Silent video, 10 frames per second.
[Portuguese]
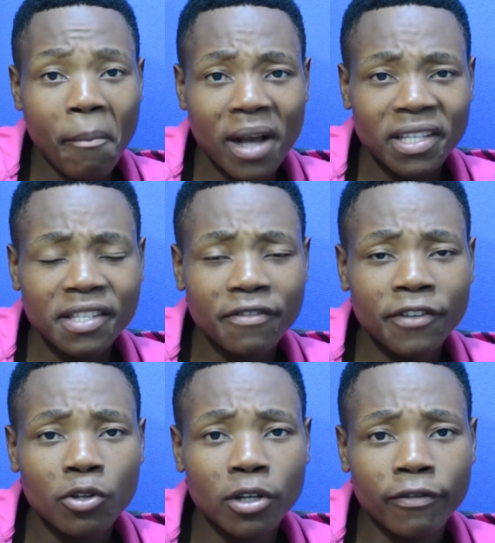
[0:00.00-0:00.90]
mas esse
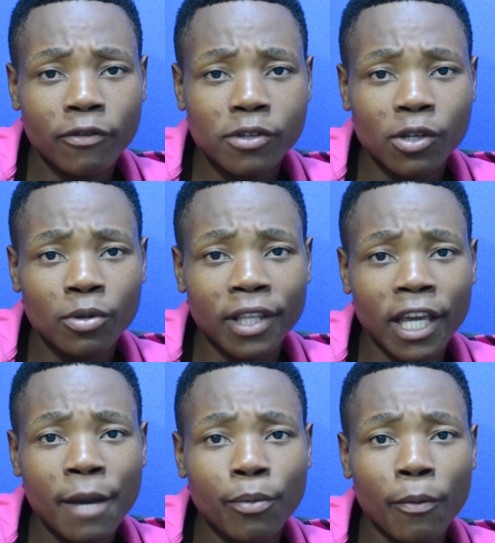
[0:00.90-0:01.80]
vídeo levou seu
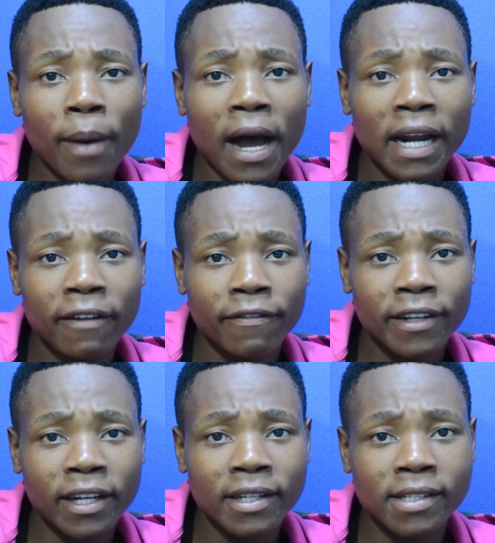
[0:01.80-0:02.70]
tempo para
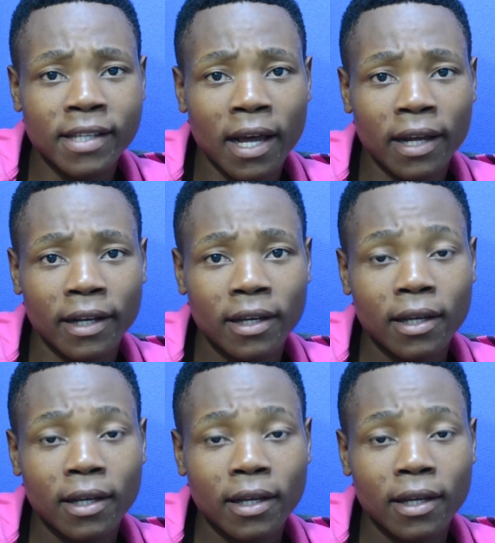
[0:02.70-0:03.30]
viralizar